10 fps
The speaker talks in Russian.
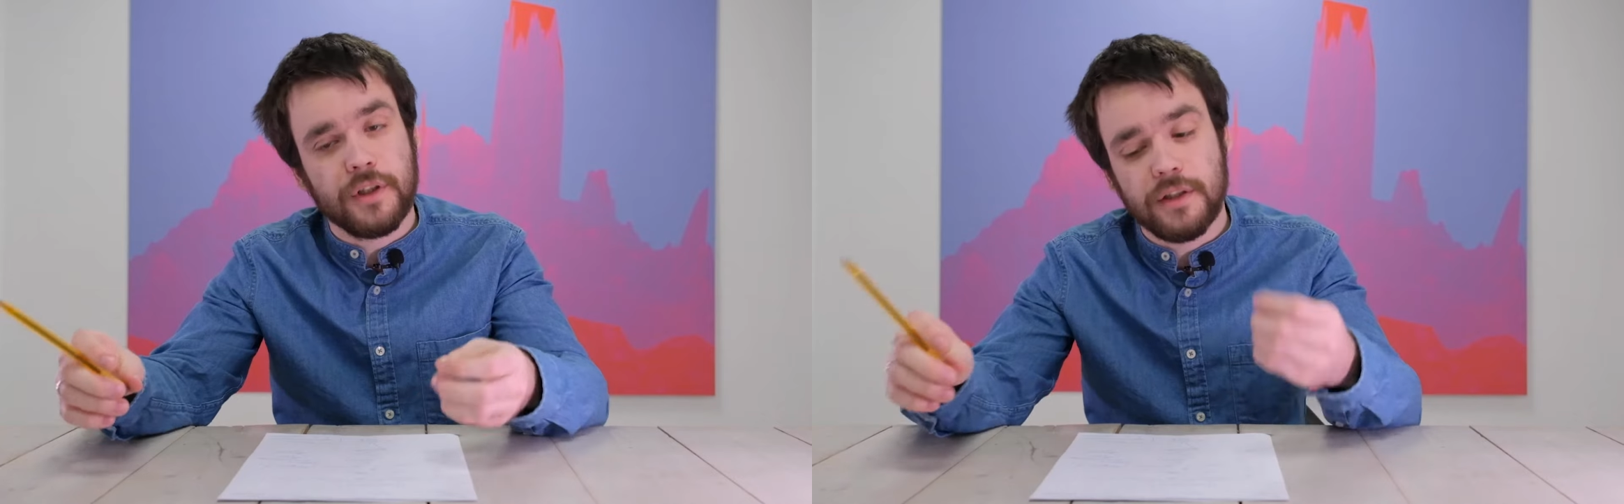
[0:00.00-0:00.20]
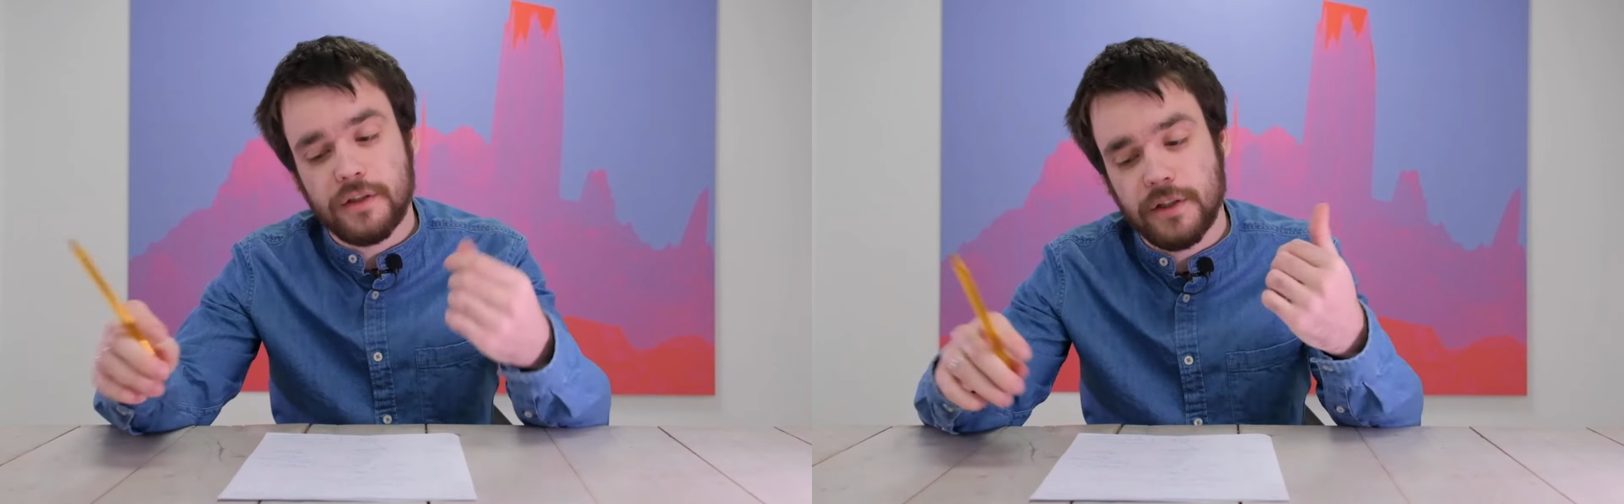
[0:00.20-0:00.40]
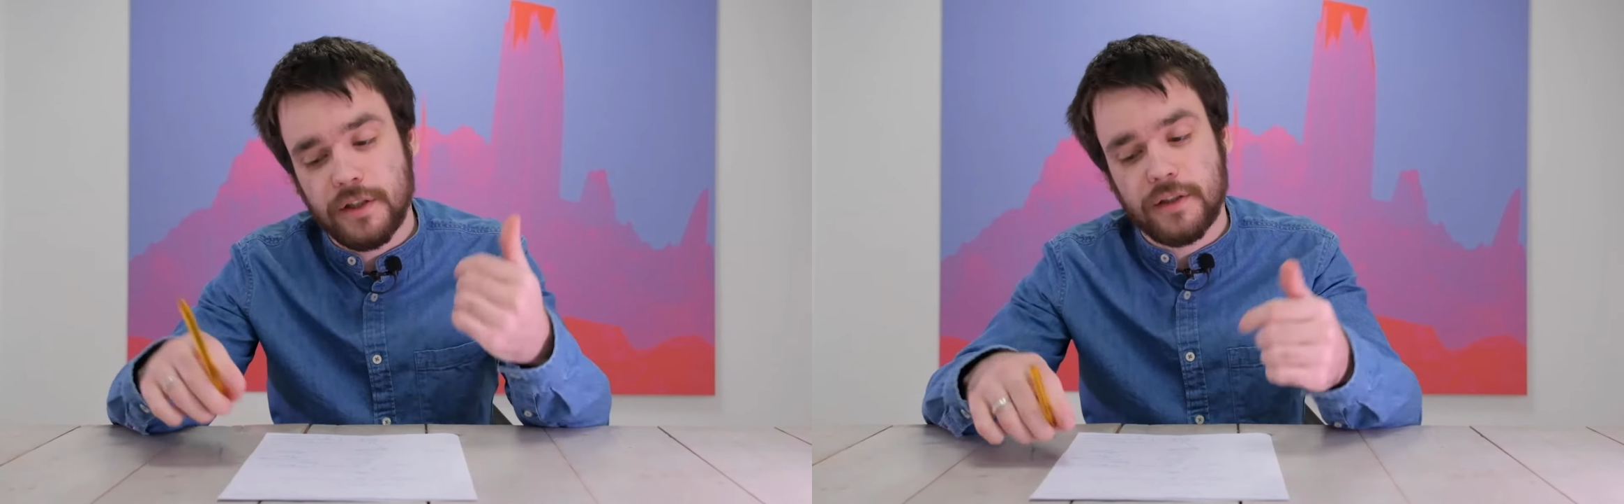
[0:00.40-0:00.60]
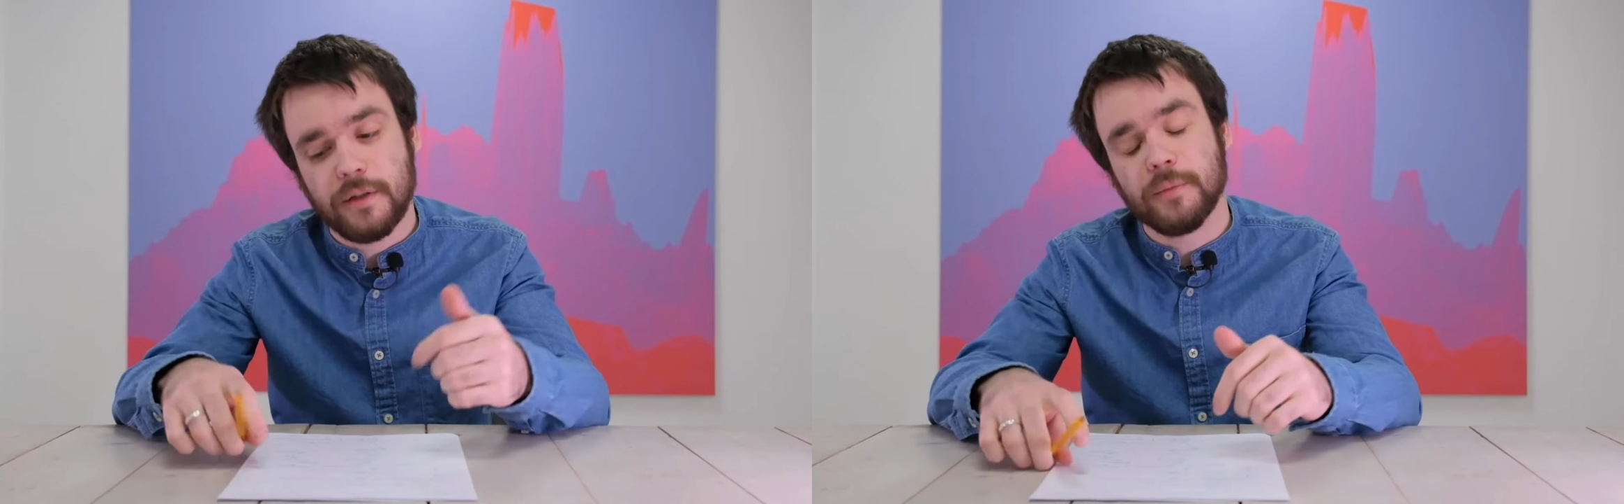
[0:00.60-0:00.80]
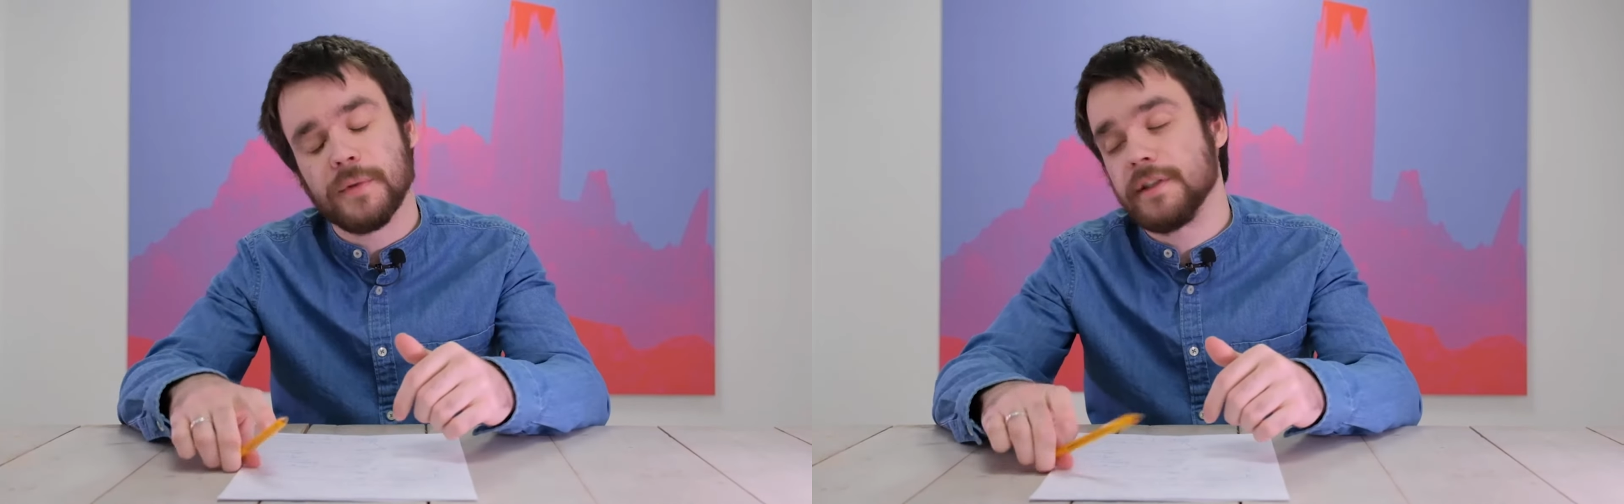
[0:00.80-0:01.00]
да, и сейчас
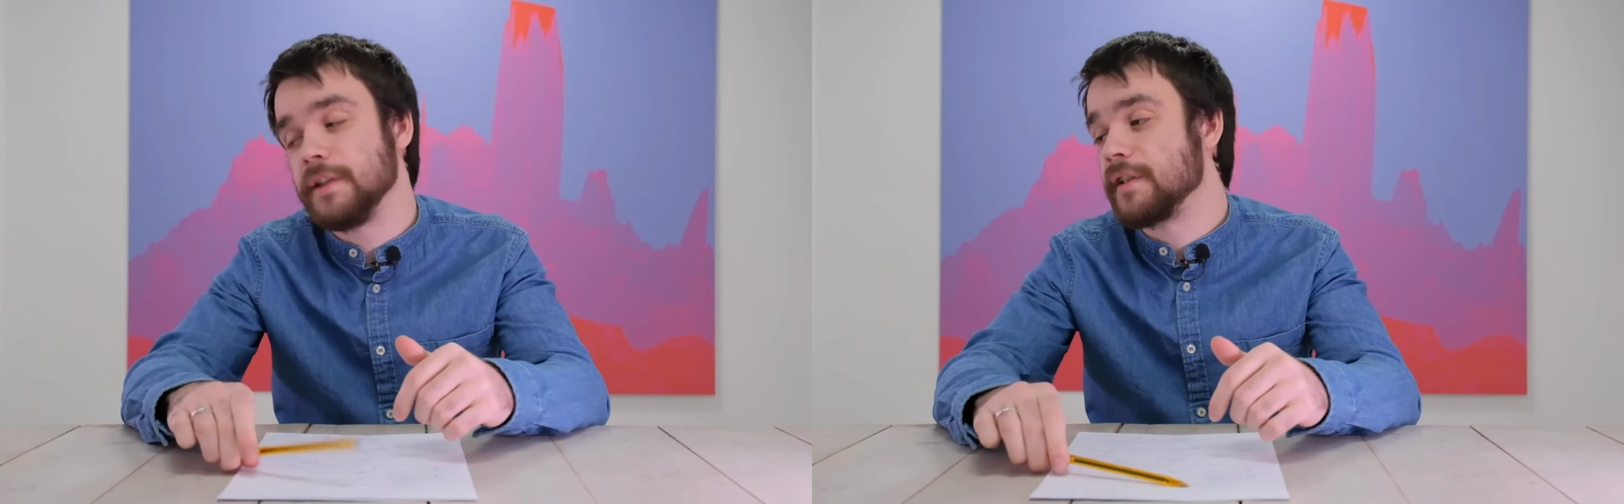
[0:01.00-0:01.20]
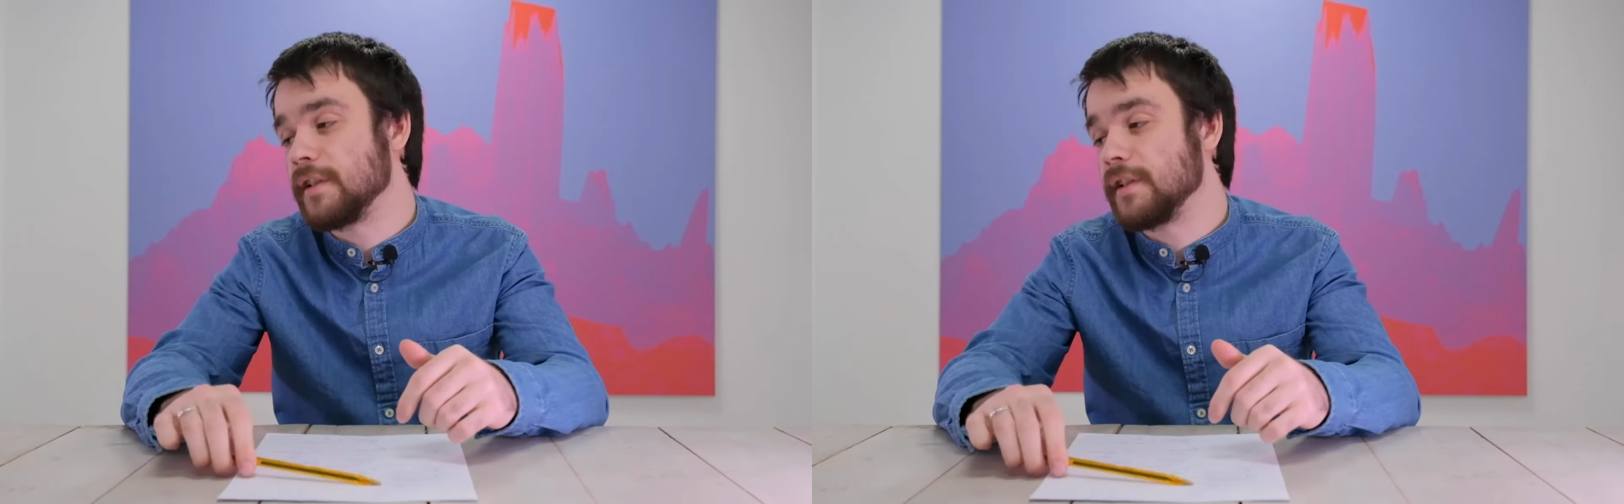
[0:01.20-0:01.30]
как бы последние